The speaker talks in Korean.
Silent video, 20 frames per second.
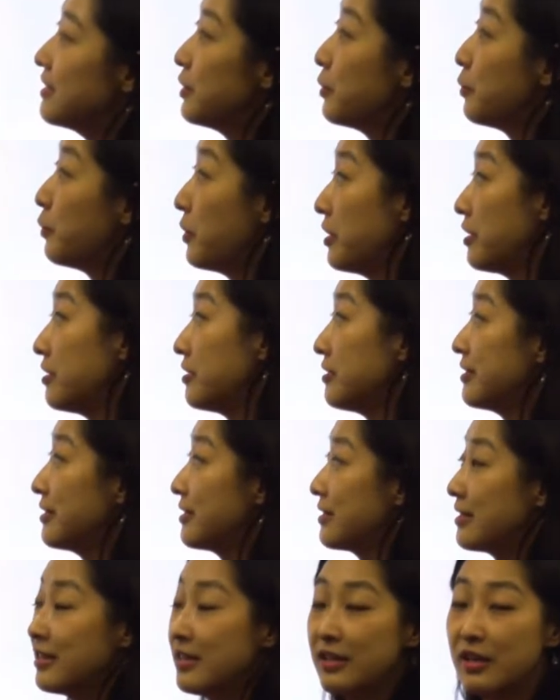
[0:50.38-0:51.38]
the world's,
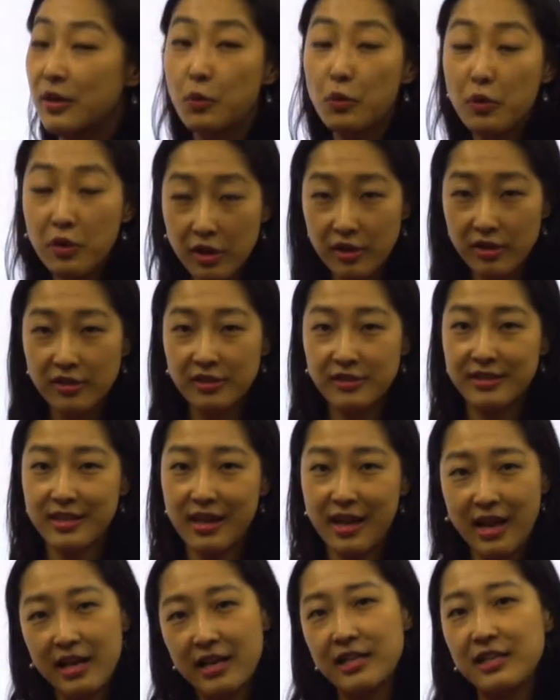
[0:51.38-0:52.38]
world's e
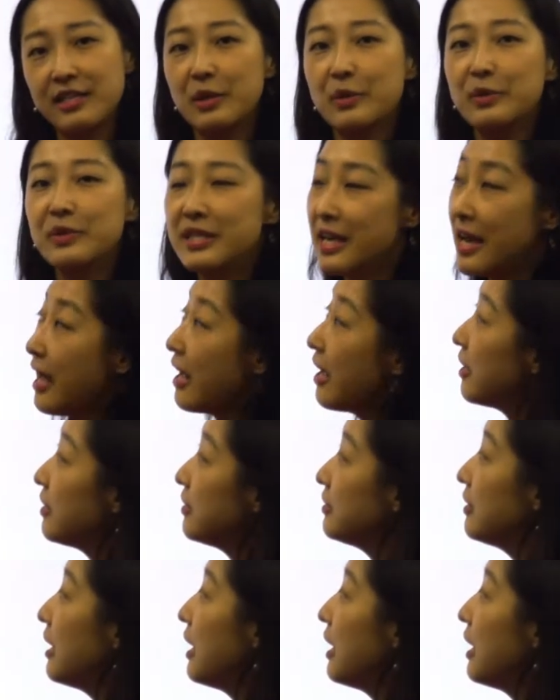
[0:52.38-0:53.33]
y e Hotel,